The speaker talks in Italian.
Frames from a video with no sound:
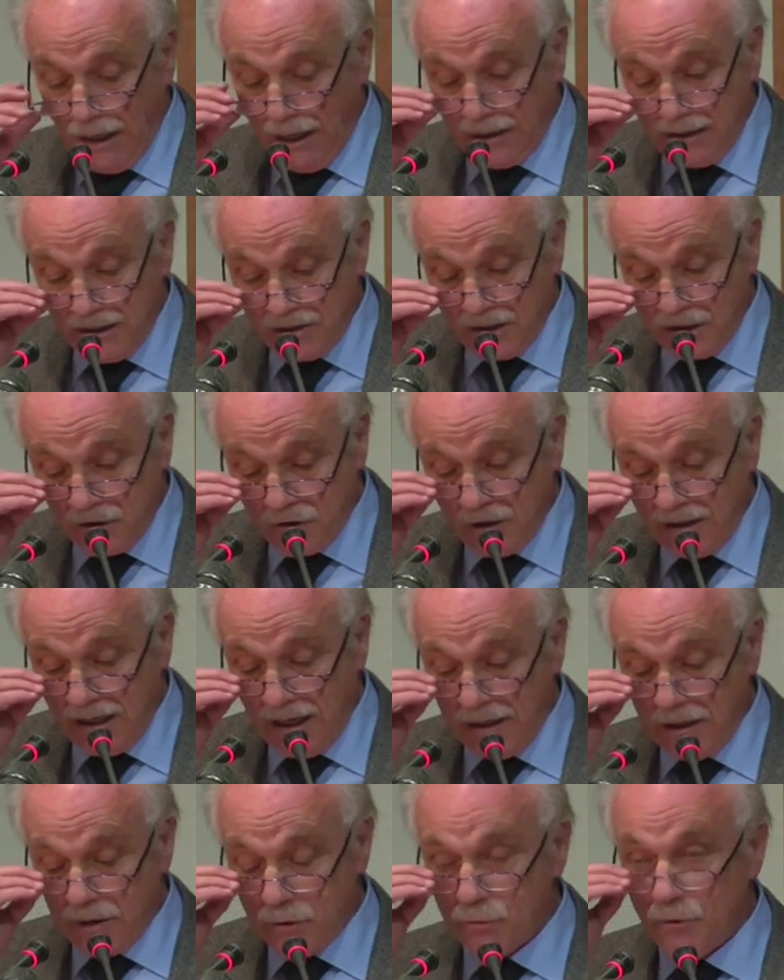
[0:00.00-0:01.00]
ad
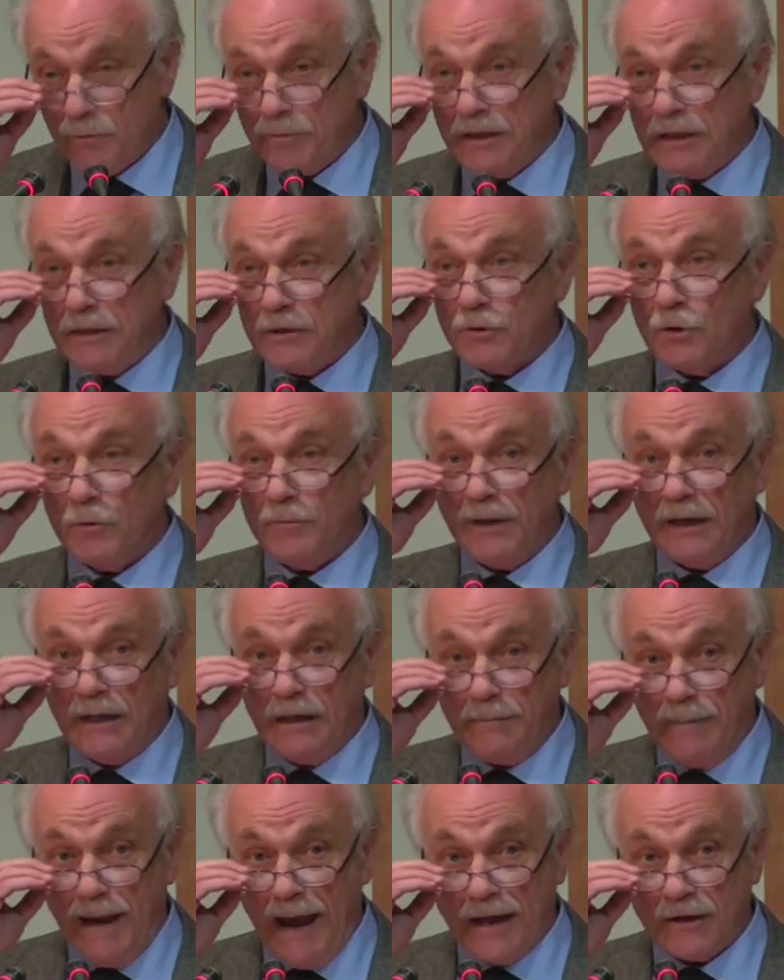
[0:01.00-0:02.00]
esercitare il suo peso per
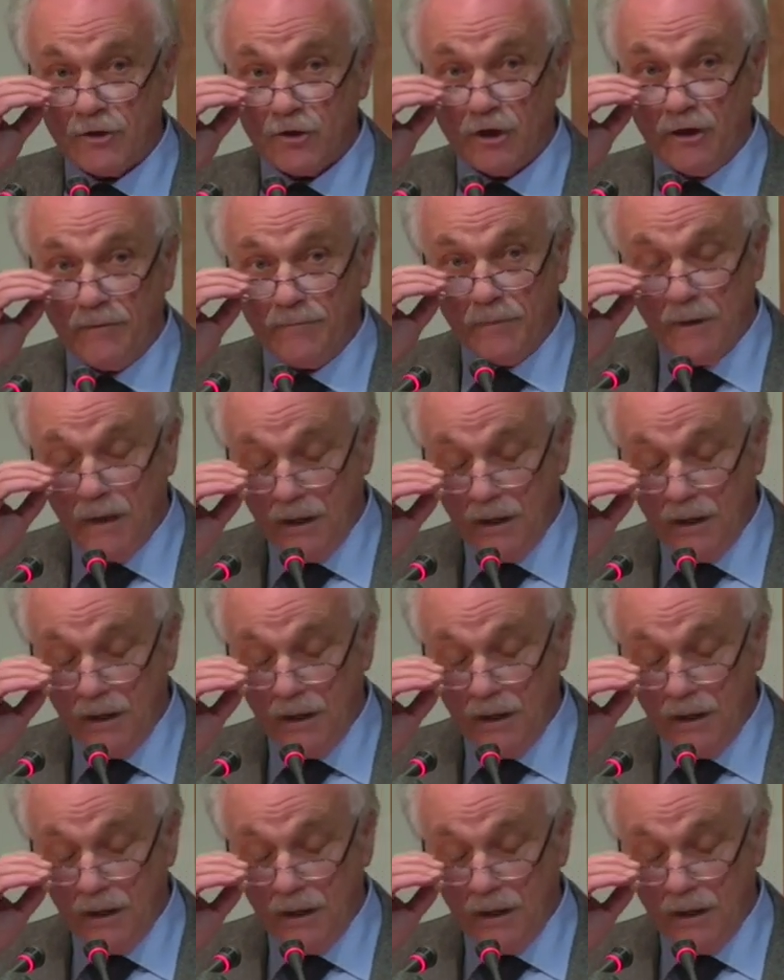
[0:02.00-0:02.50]
la pace,